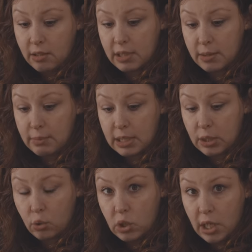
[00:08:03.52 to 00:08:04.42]
Altras ein
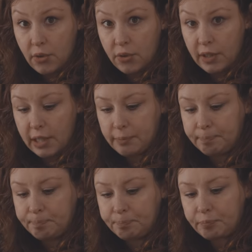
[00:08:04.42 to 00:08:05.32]
bisschen größer ausfallen
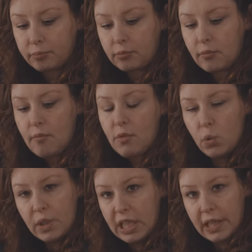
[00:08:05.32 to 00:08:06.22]

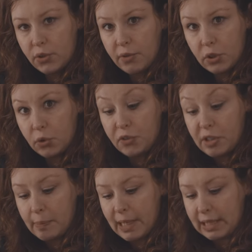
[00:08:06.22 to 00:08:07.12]
und die ja sowieso
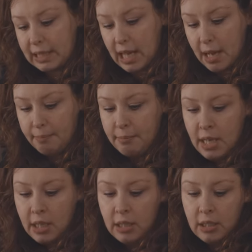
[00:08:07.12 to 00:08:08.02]
viel Platz haben.
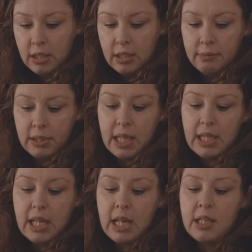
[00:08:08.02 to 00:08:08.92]
Ähm, das
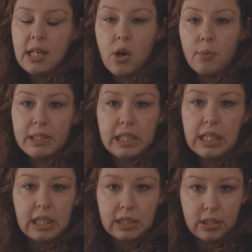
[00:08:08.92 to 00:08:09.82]
heißt, ich kann die auch mit
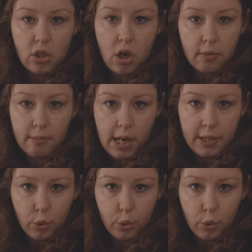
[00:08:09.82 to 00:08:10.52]
dickeren Socken mal